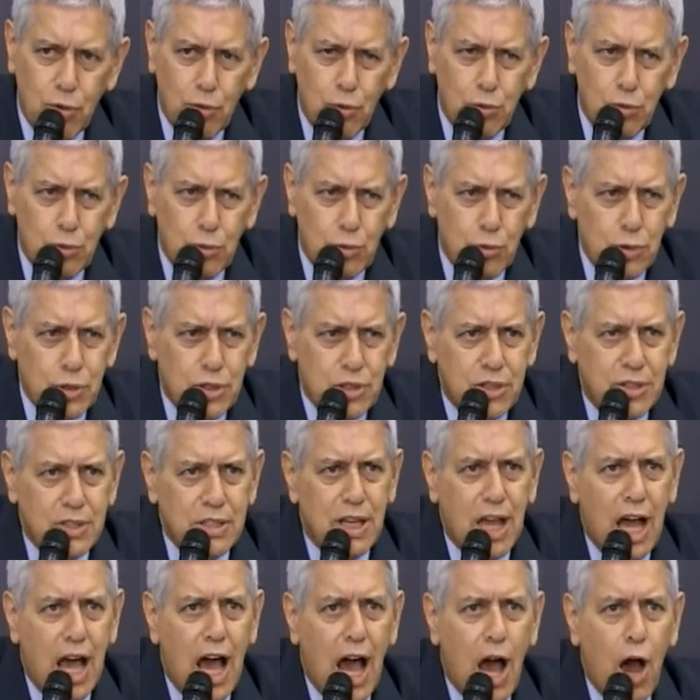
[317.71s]
um
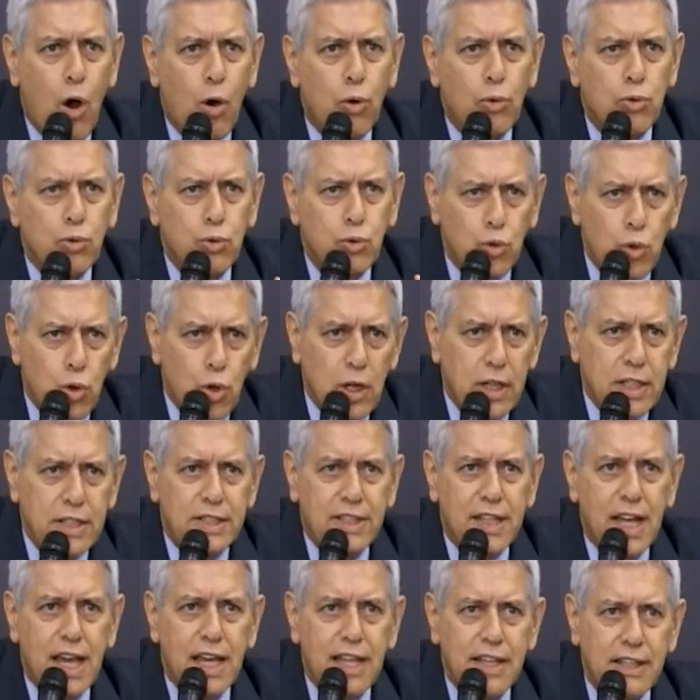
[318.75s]
dos
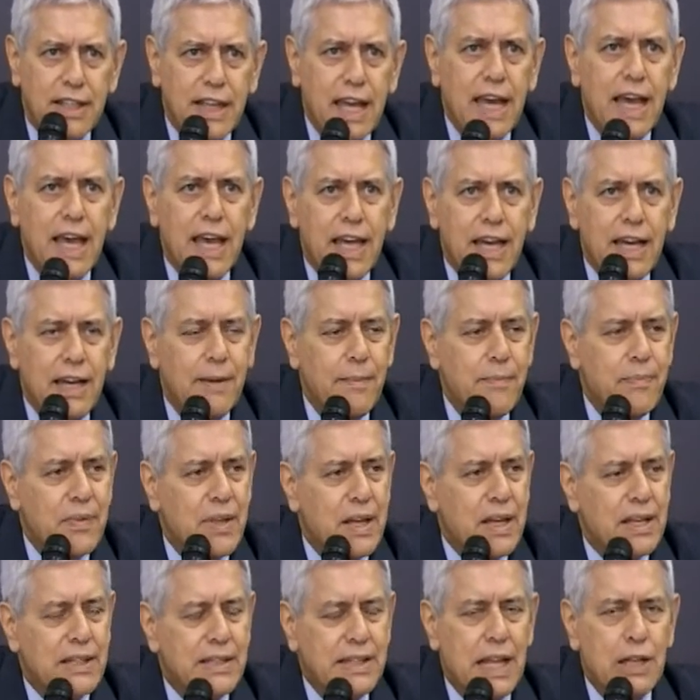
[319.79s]
autores da ideia
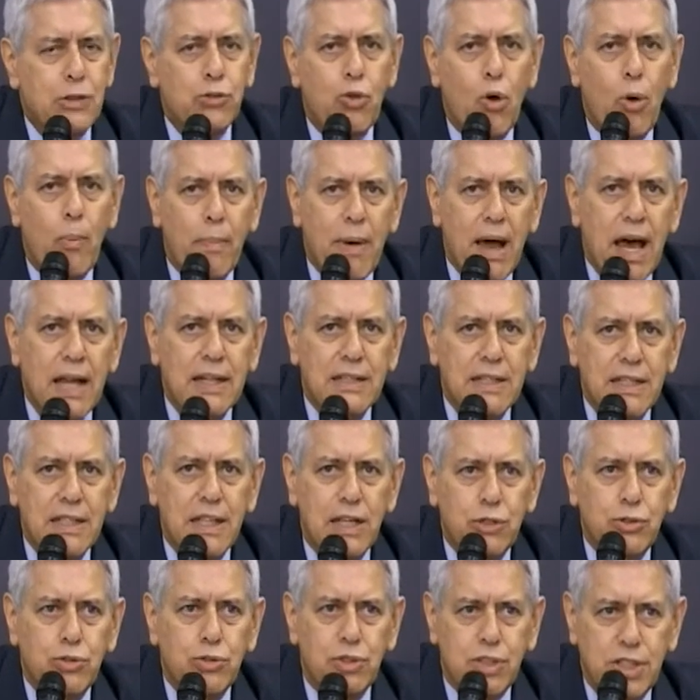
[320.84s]
da tomada
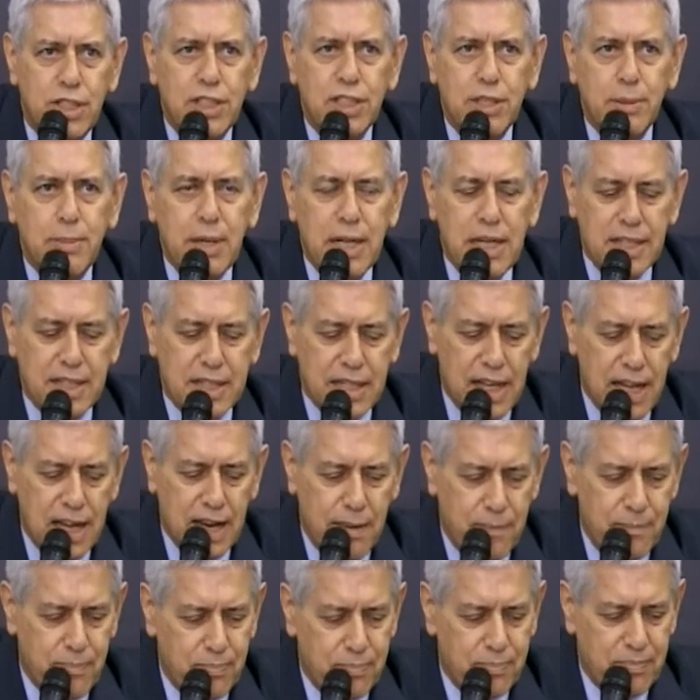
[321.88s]
da justiça
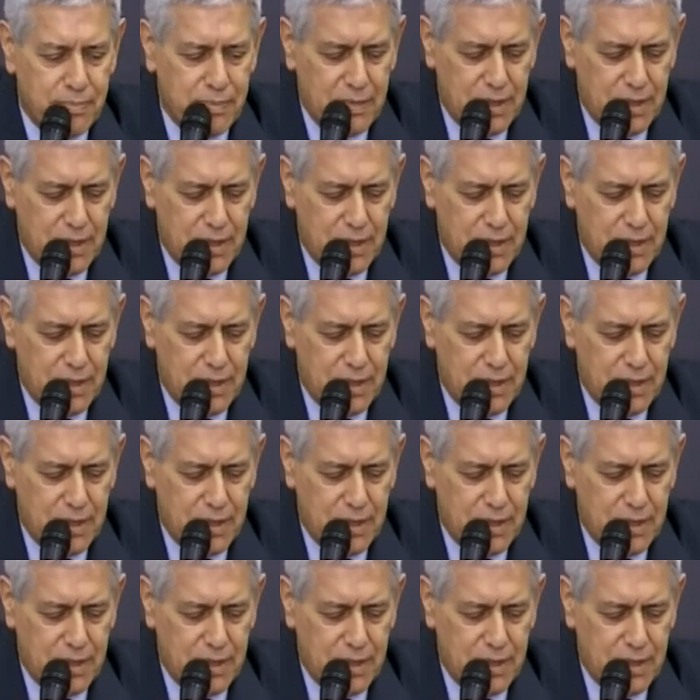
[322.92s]
militar.